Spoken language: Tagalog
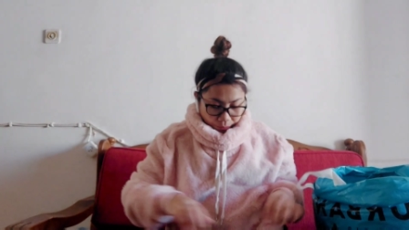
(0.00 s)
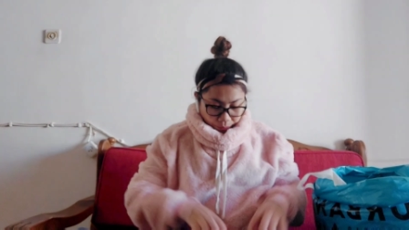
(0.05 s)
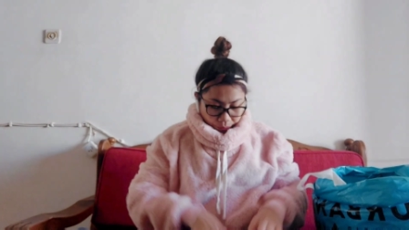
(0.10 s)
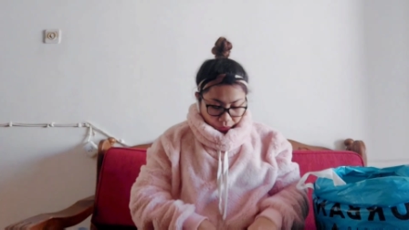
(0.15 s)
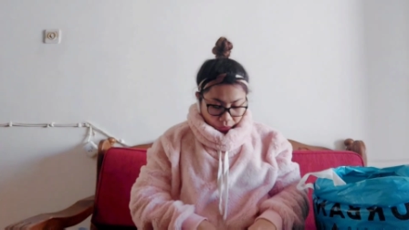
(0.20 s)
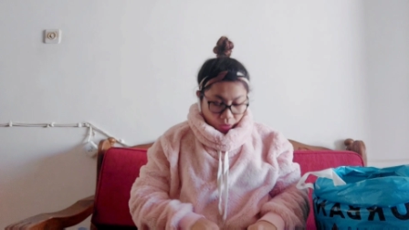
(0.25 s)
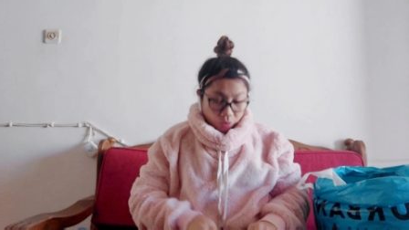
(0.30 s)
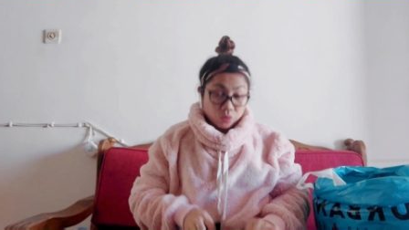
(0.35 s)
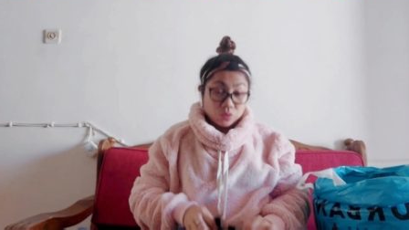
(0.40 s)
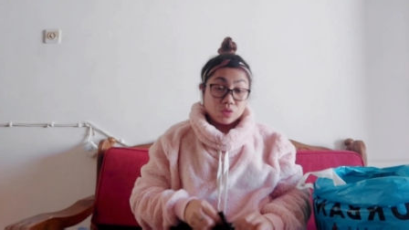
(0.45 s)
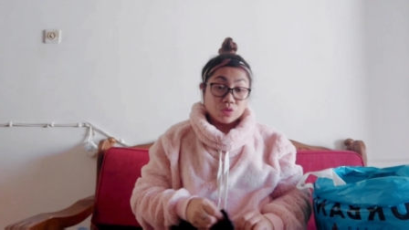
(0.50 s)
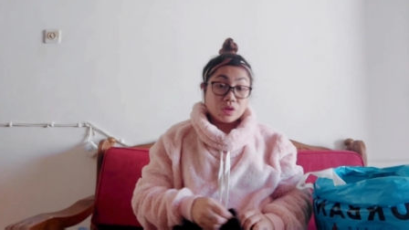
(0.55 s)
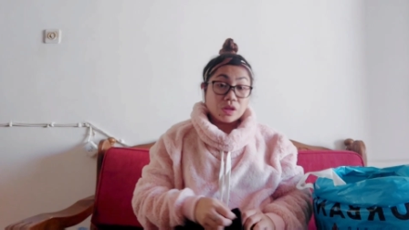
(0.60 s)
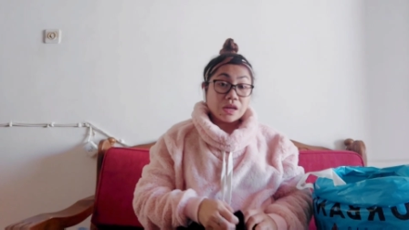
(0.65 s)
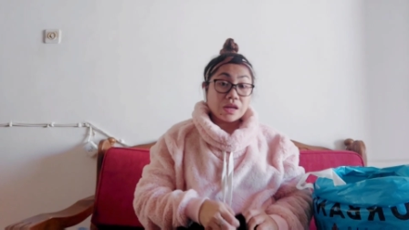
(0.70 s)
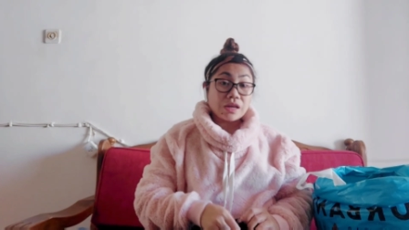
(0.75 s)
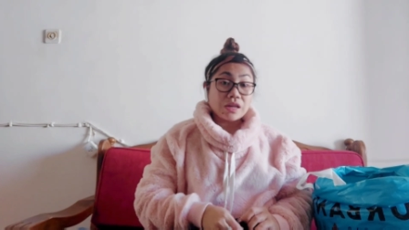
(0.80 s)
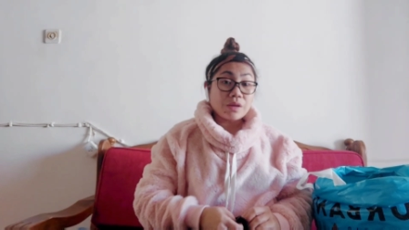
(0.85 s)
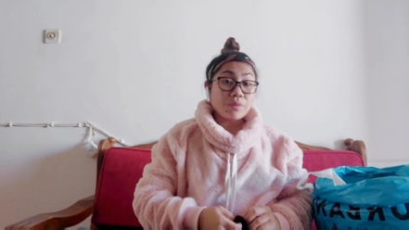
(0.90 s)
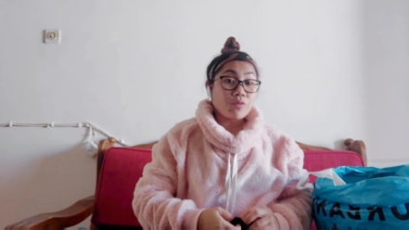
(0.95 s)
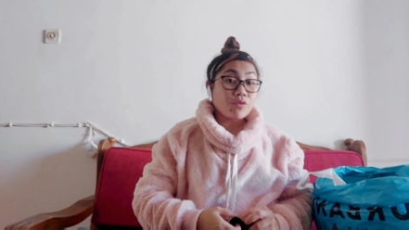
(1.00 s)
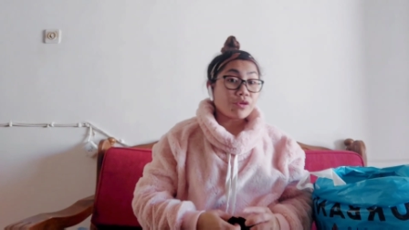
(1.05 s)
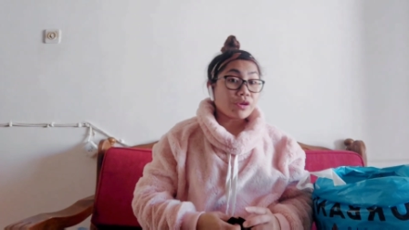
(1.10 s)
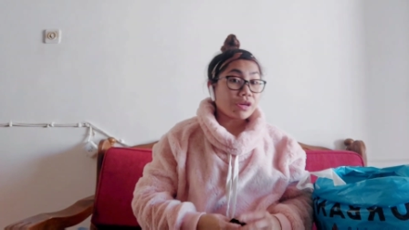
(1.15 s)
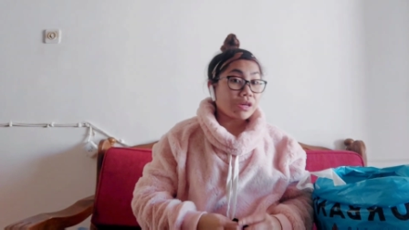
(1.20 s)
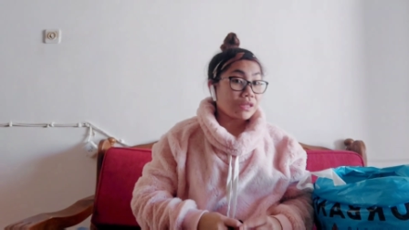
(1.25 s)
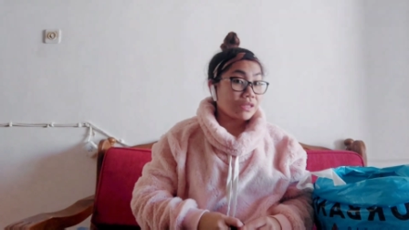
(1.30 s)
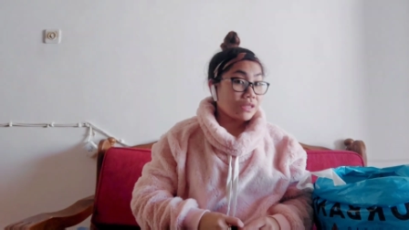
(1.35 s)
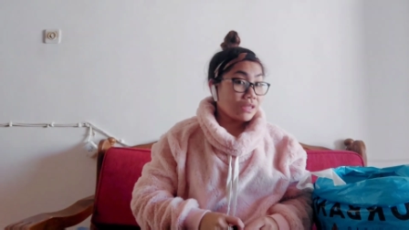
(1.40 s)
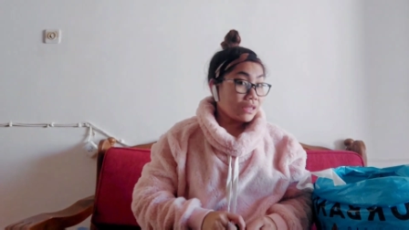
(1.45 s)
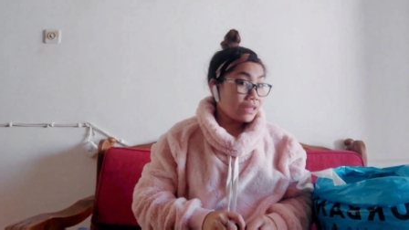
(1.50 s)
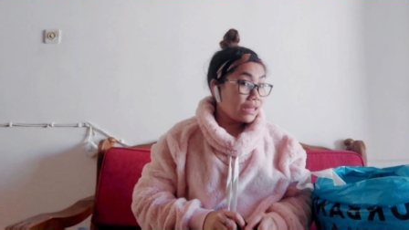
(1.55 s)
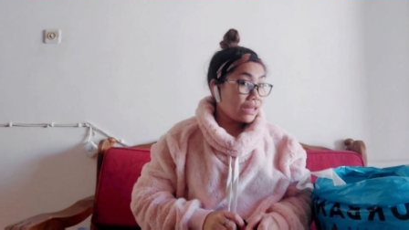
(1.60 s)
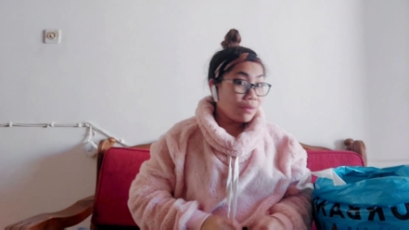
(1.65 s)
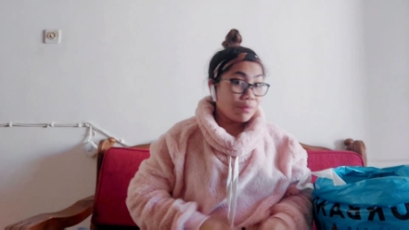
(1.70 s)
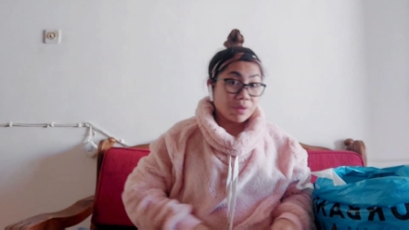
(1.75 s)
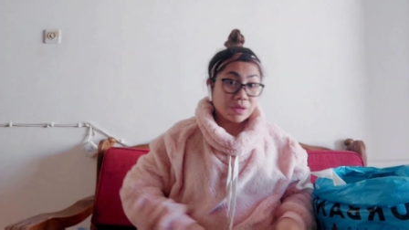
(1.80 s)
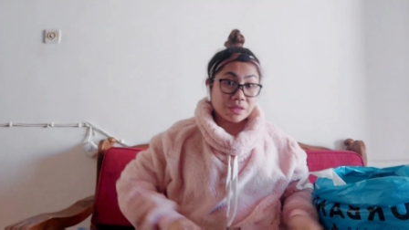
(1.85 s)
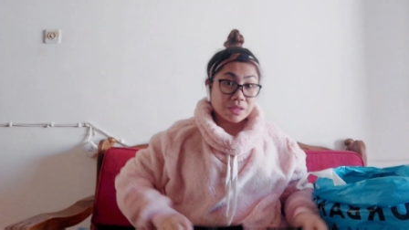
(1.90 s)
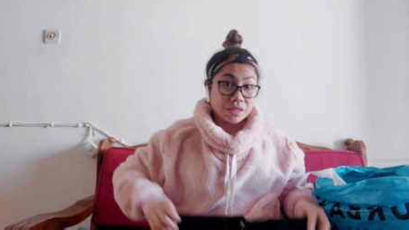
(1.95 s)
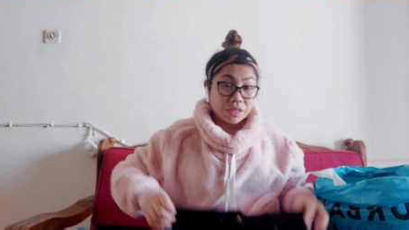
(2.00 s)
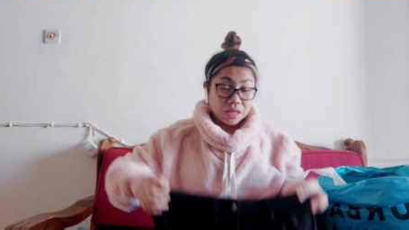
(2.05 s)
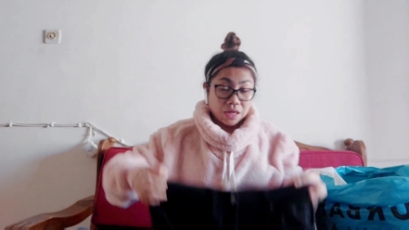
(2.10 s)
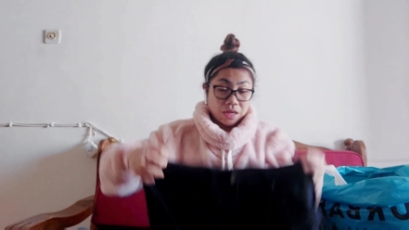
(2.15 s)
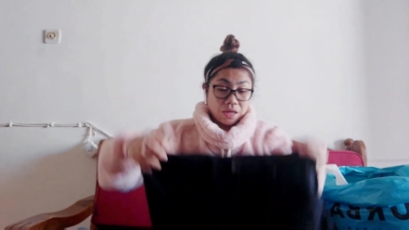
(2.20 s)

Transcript: hindi ko to talaga nabugay kasi hindi naman siya